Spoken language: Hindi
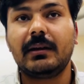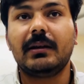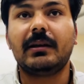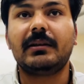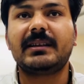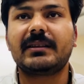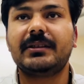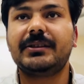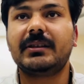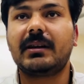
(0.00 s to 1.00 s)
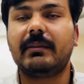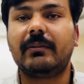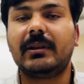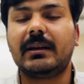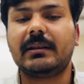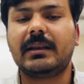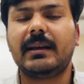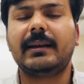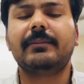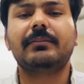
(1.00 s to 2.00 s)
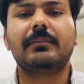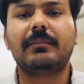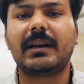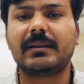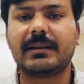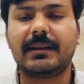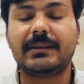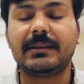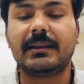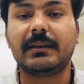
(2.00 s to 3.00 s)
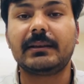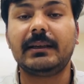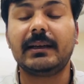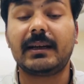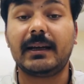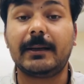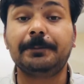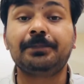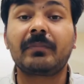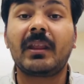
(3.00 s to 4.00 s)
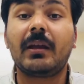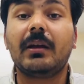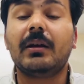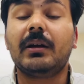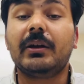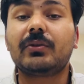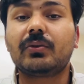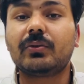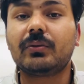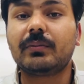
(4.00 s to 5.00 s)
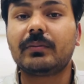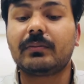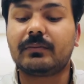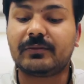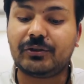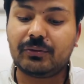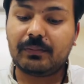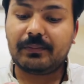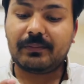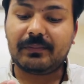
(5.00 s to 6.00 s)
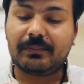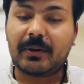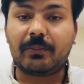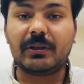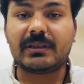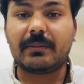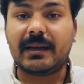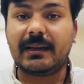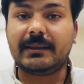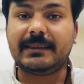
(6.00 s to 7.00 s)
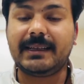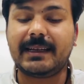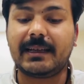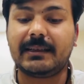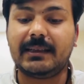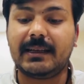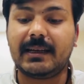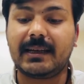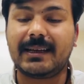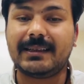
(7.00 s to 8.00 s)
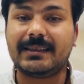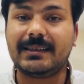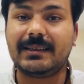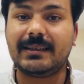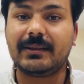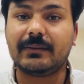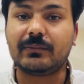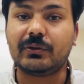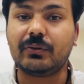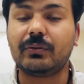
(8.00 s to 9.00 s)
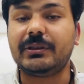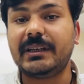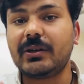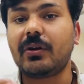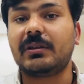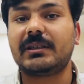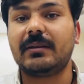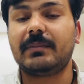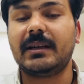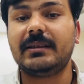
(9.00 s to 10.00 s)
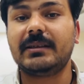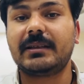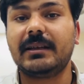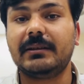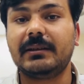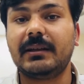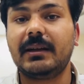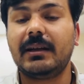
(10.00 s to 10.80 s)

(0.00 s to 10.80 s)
टैक्सेशन का मामला आता है बाकी सारी चीज़ें आती हैं खैर तो जो पॉपुलिज्म है ये कहती है कि जी जो ये कॉन्सेप्ट है जिसके अंदर